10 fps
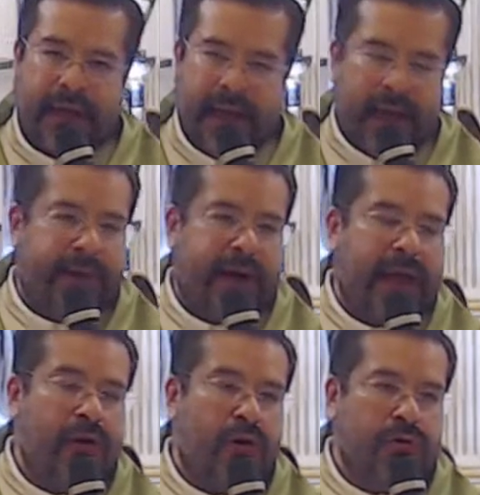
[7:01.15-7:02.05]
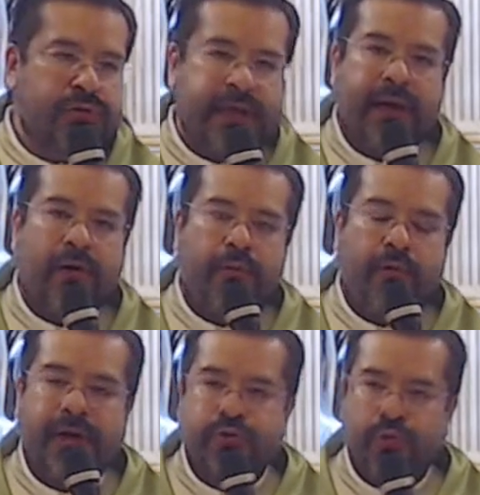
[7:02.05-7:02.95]
el Evangelio nos dirá cómo
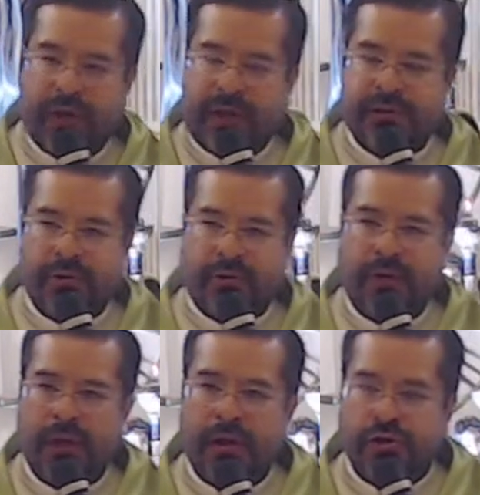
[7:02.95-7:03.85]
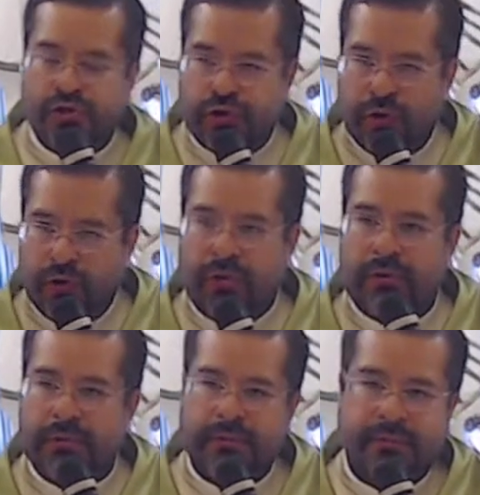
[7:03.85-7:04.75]
Jesucristo
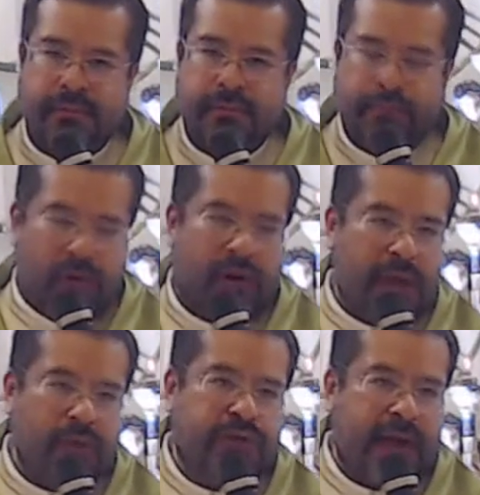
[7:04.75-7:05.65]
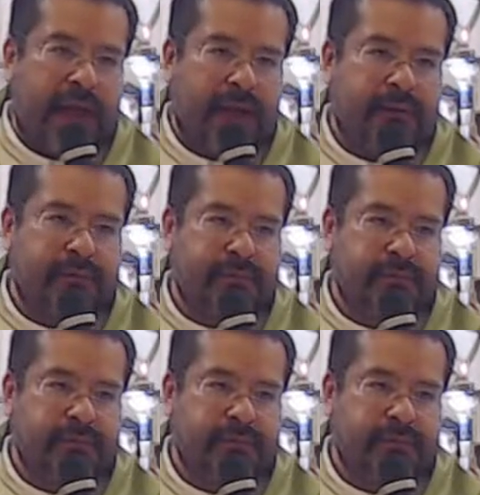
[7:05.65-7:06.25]
lloró por Jerusalén,